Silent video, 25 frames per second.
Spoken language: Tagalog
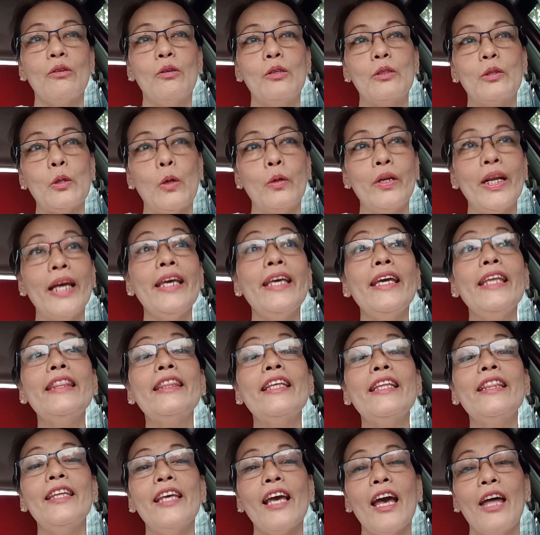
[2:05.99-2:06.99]
So,
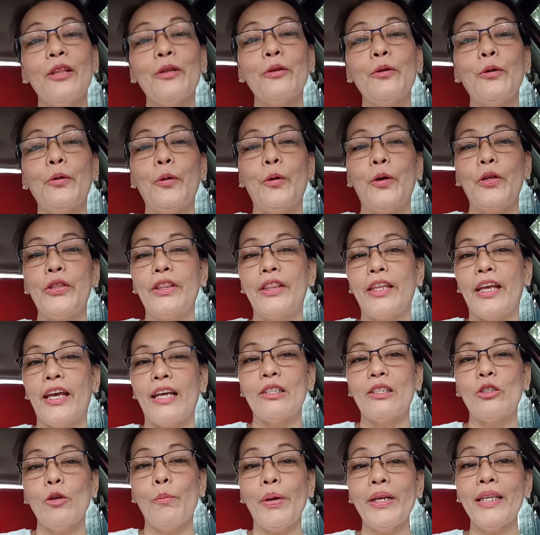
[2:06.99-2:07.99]
naiintindihan ko konti.
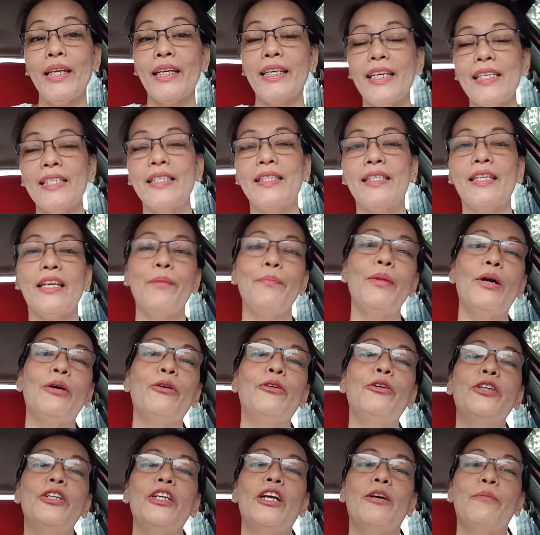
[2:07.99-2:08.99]
So, pag nag-stream
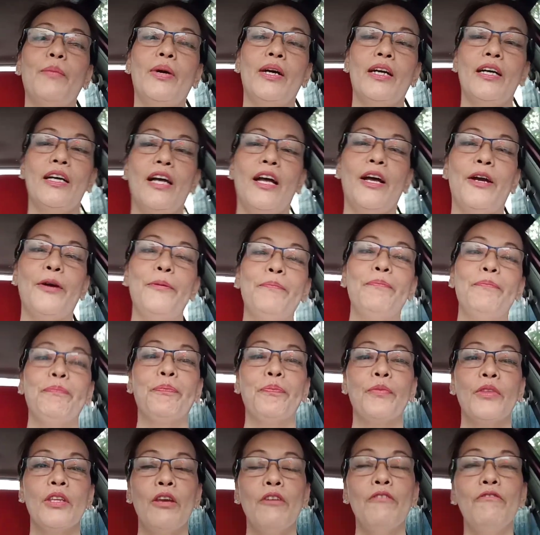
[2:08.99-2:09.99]
ako ng mga
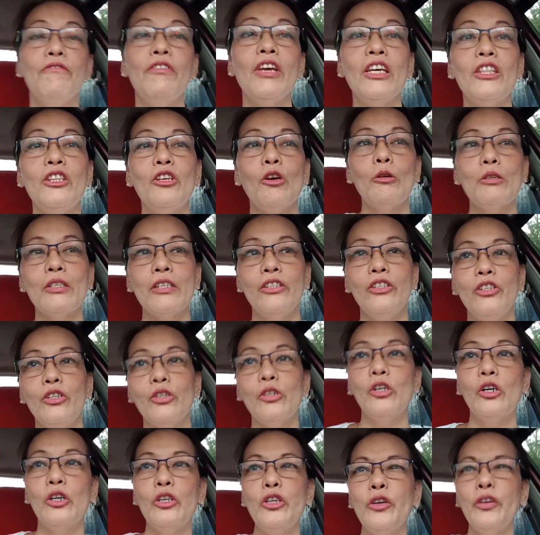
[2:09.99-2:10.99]
videos
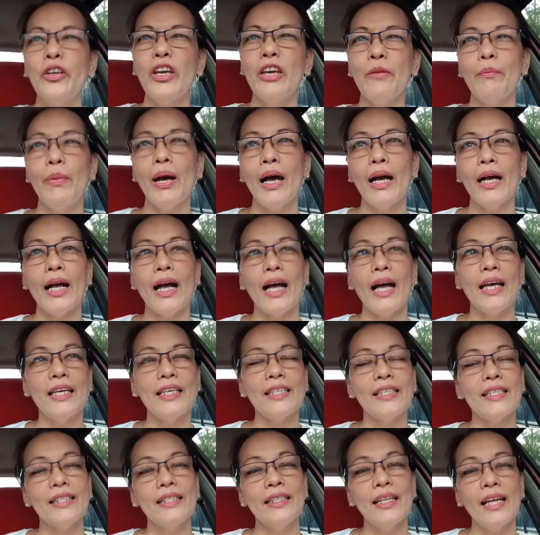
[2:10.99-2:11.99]
nyo. Yung iba guys,
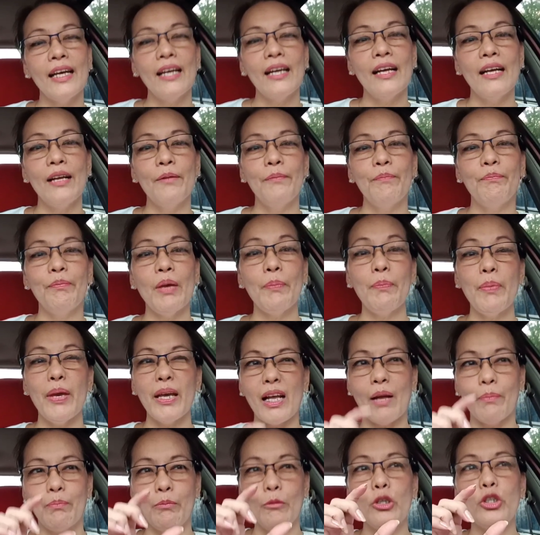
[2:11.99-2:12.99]
na pipick
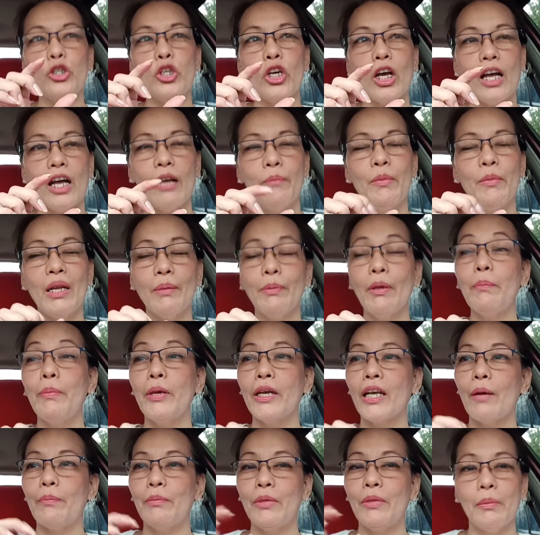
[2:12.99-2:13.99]
up ko siya. May
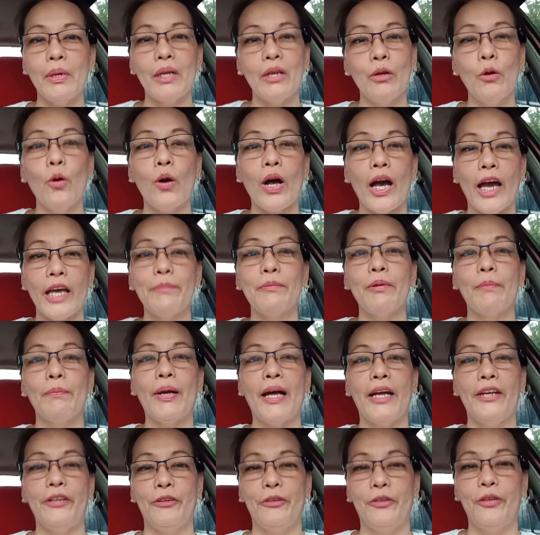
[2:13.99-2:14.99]
napipick up naman ako kahit
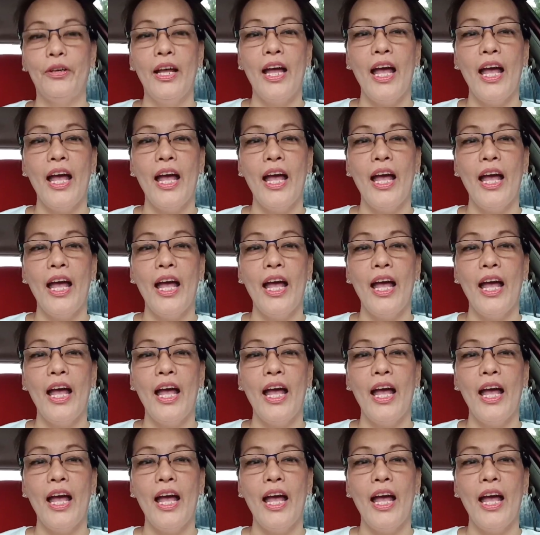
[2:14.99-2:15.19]
papano.